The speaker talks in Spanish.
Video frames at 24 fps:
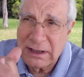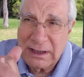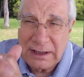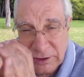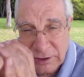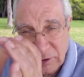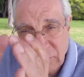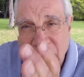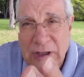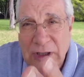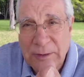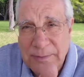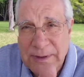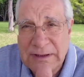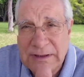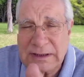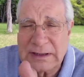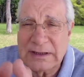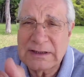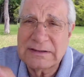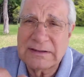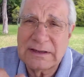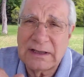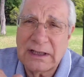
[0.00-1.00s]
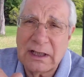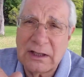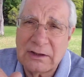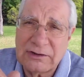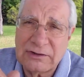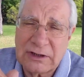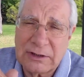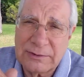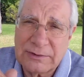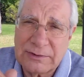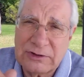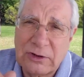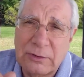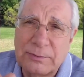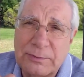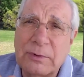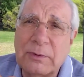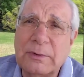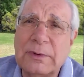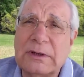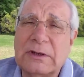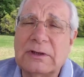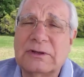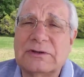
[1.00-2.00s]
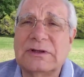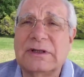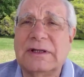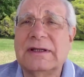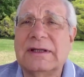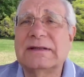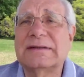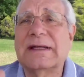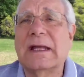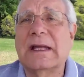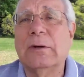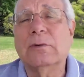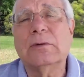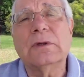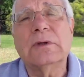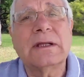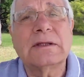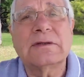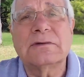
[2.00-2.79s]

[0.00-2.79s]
de aquellos que pertenecen a los servicios públicos y de salud.